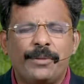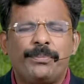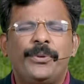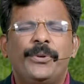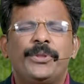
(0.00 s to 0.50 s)

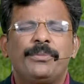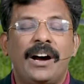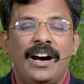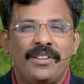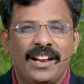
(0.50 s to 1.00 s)
எப்போதும்
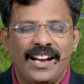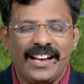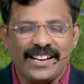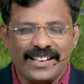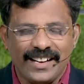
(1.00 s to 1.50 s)
ஆவலா
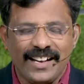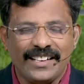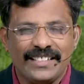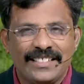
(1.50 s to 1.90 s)
இருக்கிறார்